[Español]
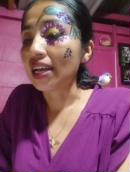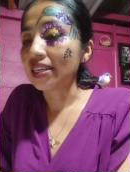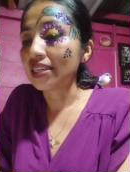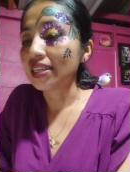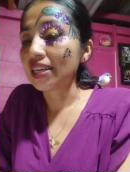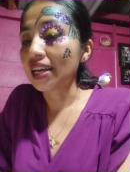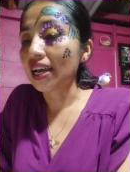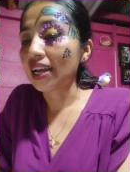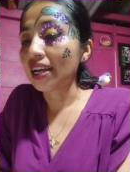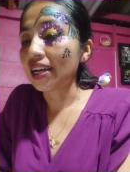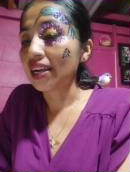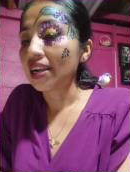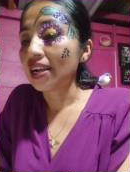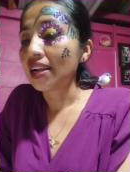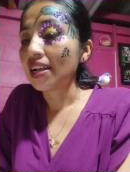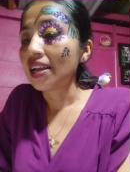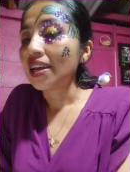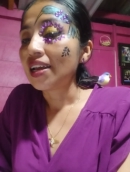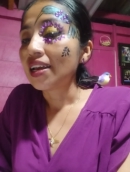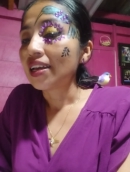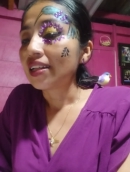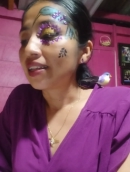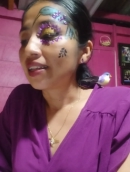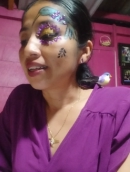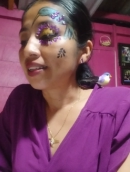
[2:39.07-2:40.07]
Allá,
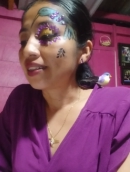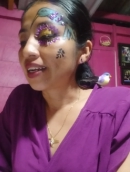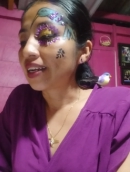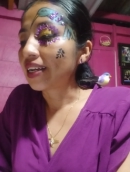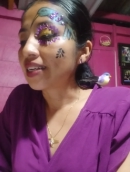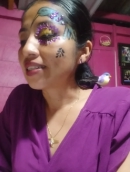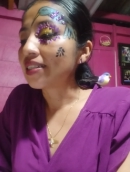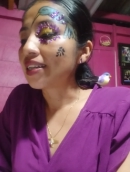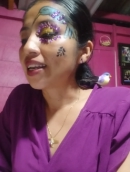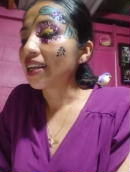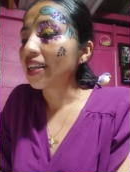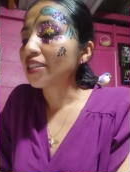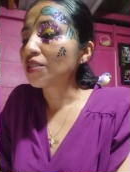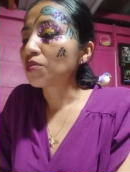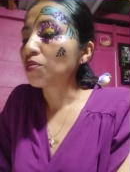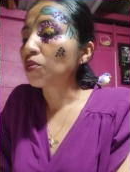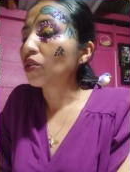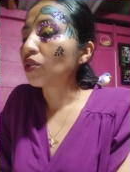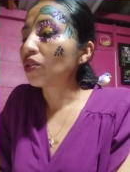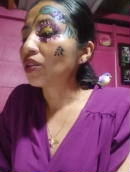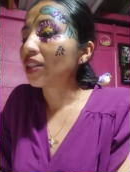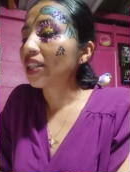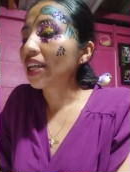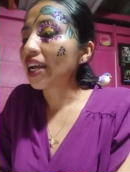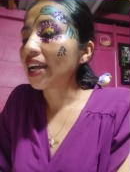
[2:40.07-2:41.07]
detrás de las
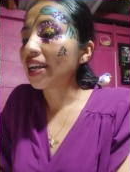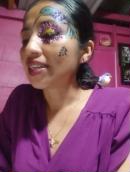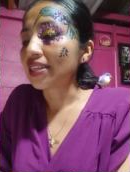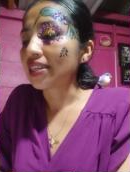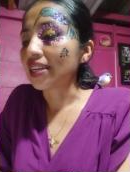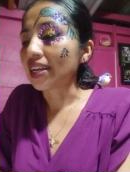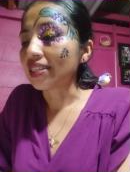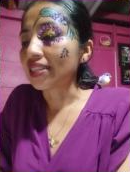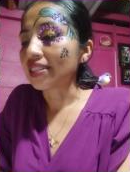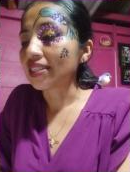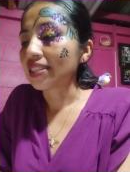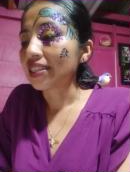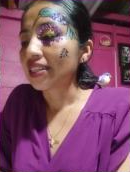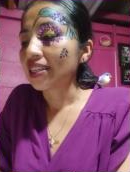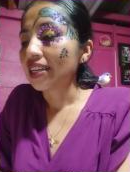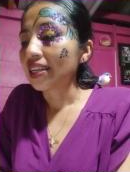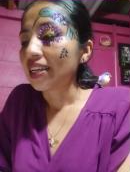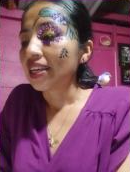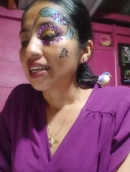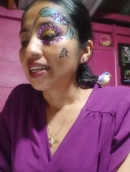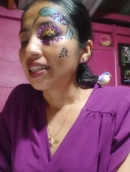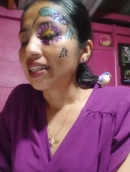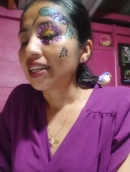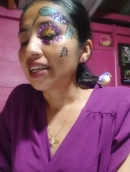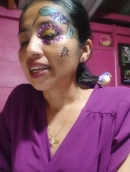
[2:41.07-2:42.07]
montañas,
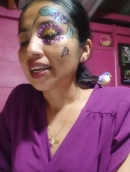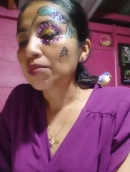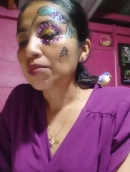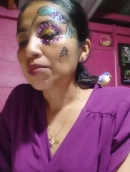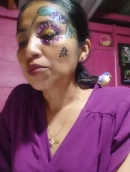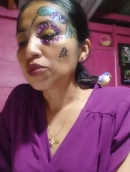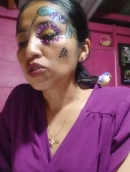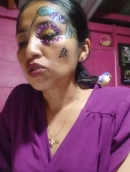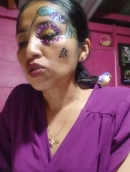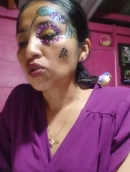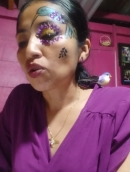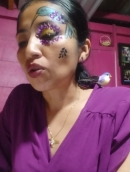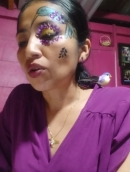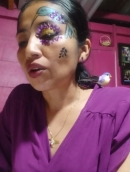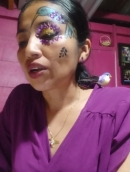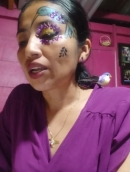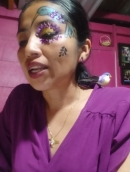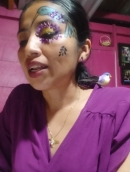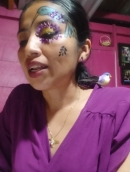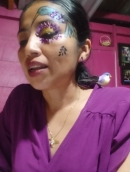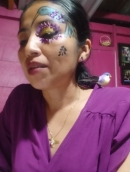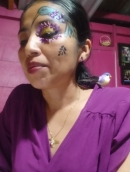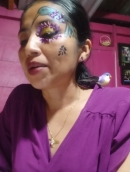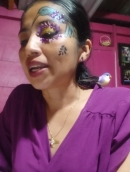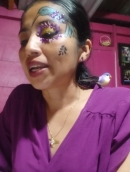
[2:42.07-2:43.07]
dejamos
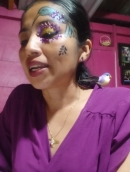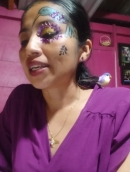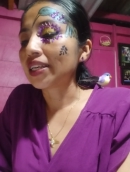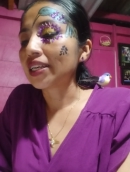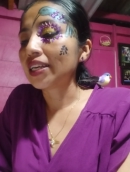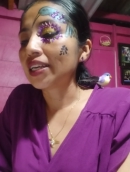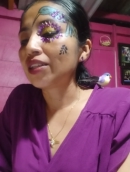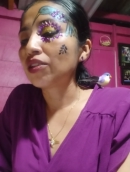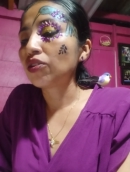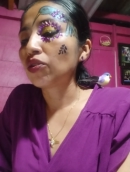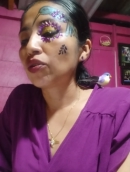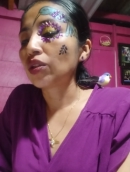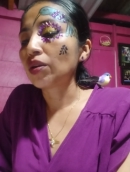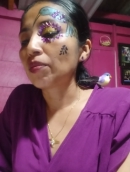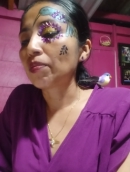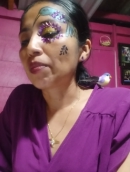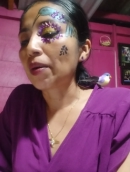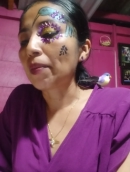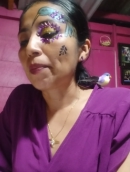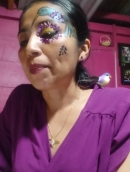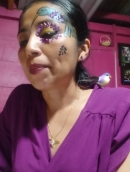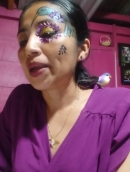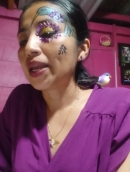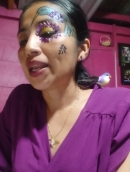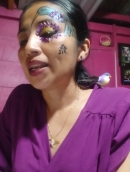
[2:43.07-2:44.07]
correr el barquito de
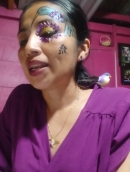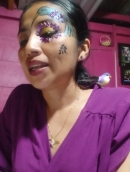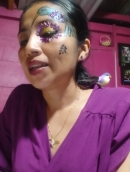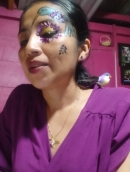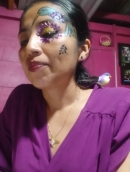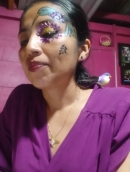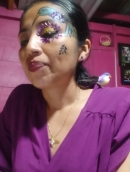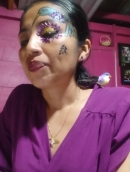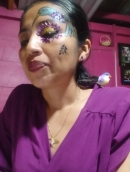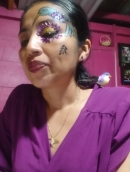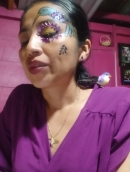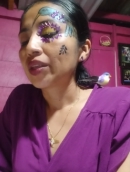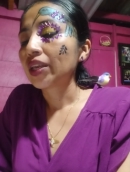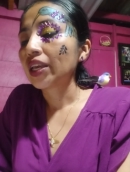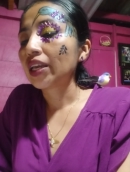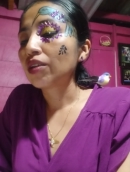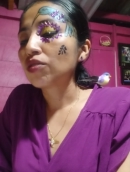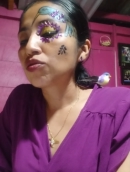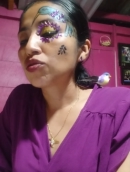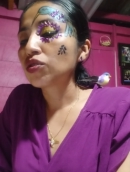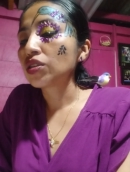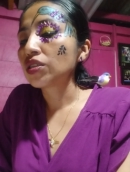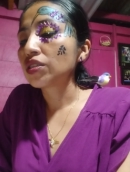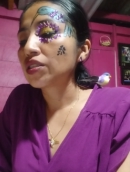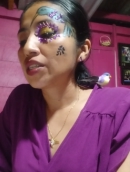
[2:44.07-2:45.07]
papel
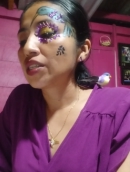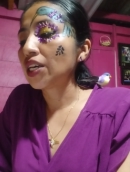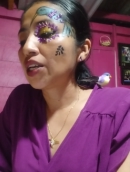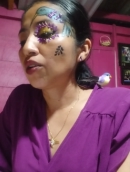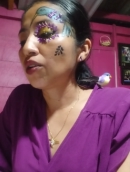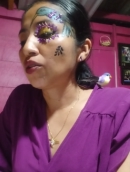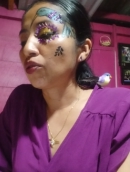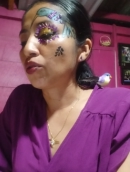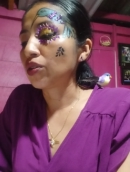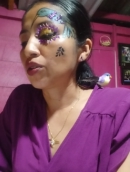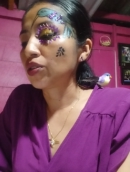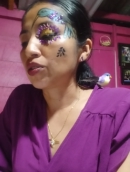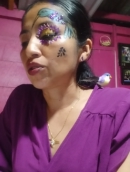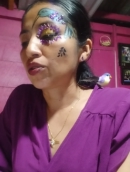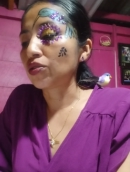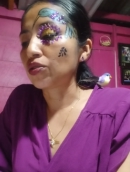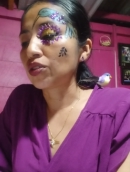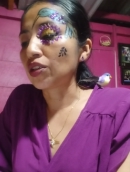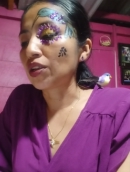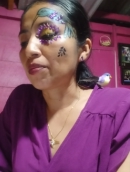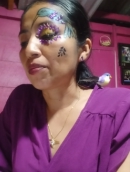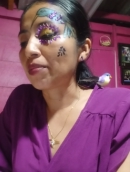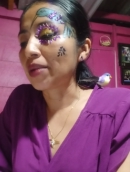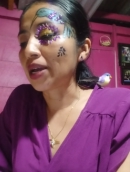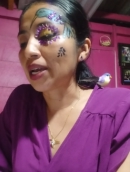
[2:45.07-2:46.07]
que nos hicieron
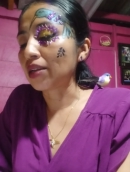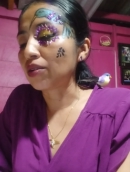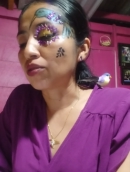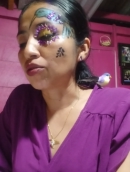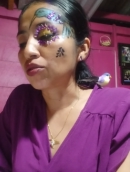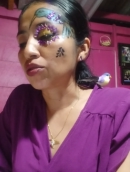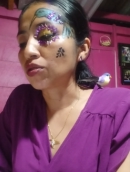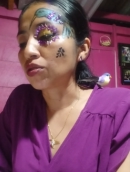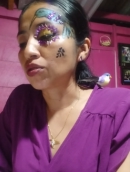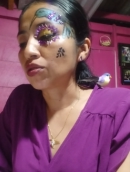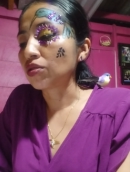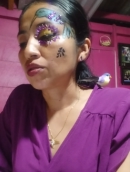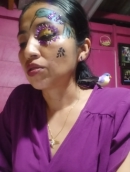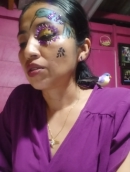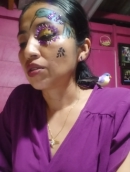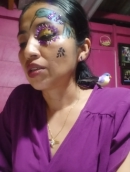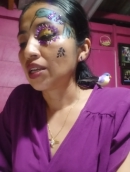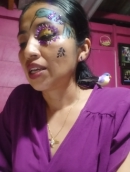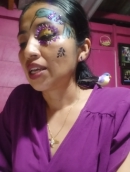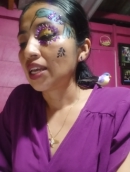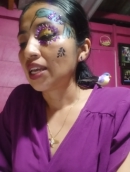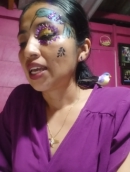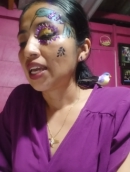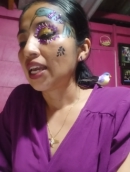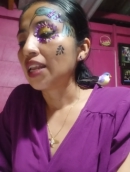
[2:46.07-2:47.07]
nuestros hermanos,
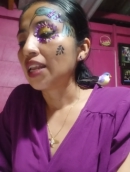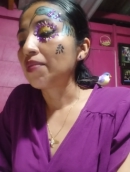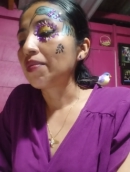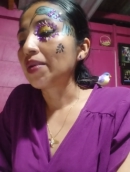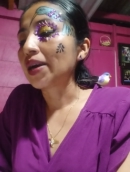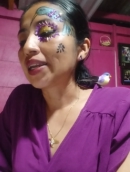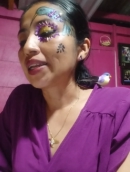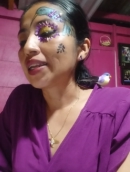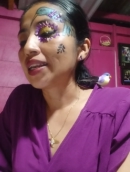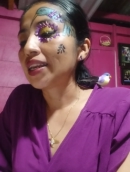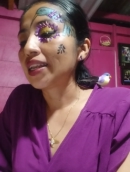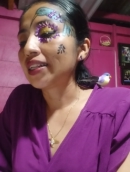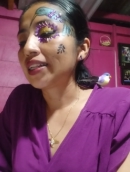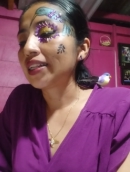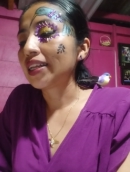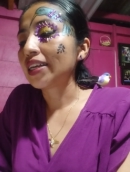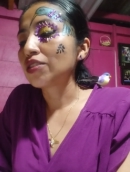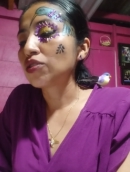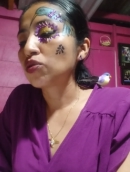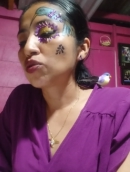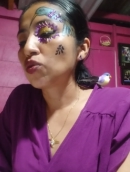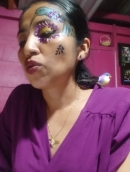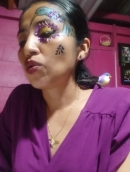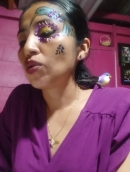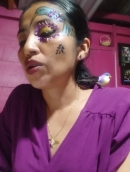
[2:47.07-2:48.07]
el barrilete
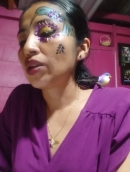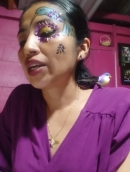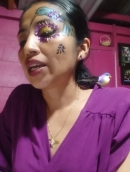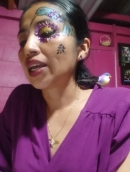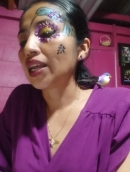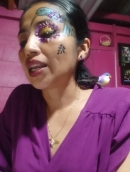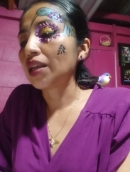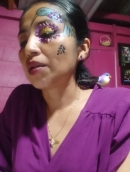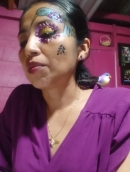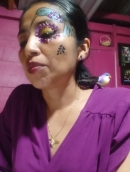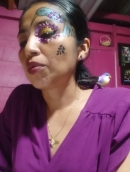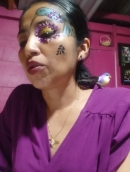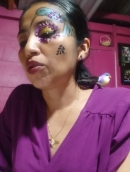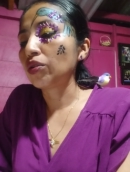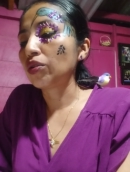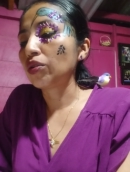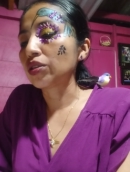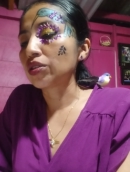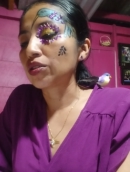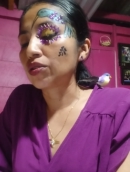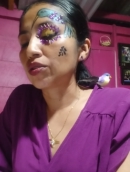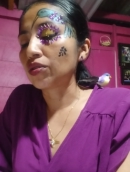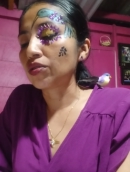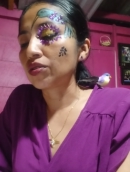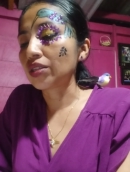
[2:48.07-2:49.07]
azul que elevó
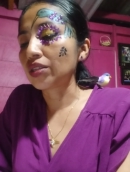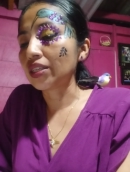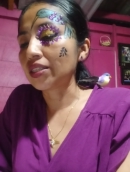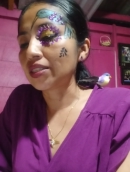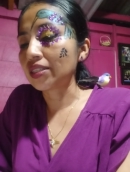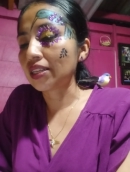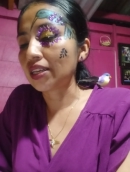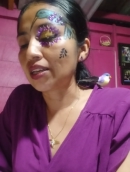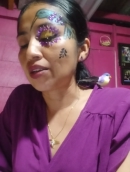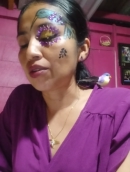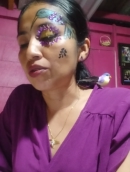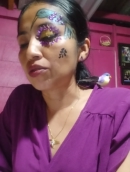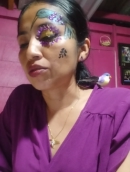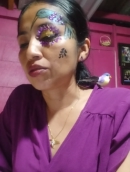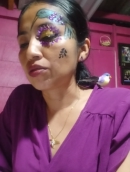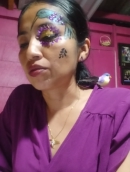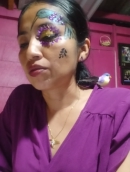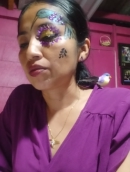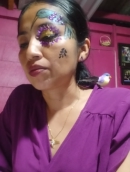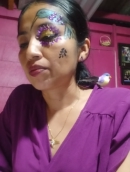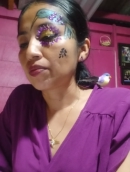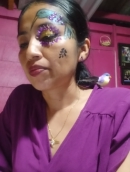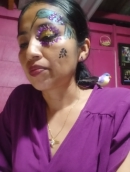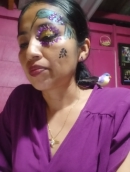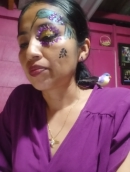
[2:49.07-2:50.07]
nuestros deseos.
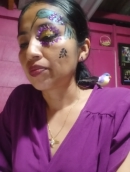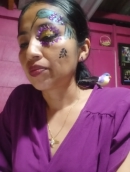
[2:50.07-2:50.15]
